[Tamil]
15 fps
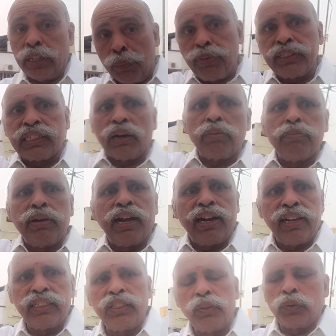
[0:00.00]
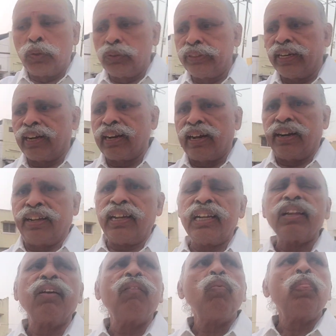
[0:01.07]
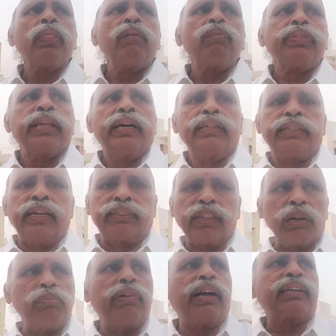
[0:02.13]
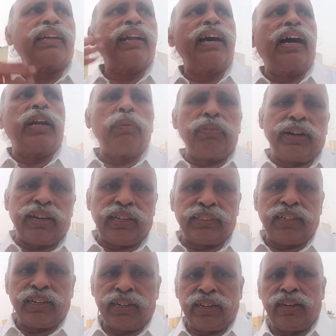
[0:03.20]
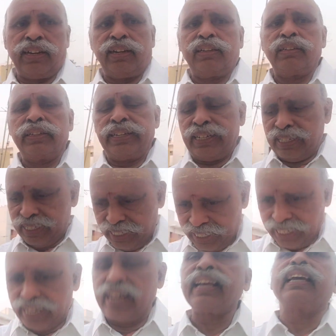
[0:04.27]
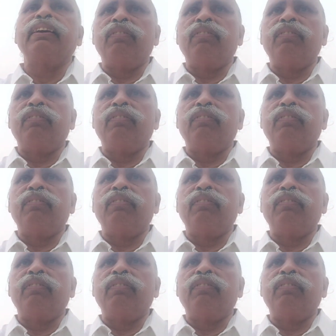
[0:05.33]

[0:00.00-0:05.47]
எப்படி சாமி மேலேருந்து விழுந்தான் நான் செத்திரம் மாட்டினா அடிபடாதான்னா சரி இறங்கி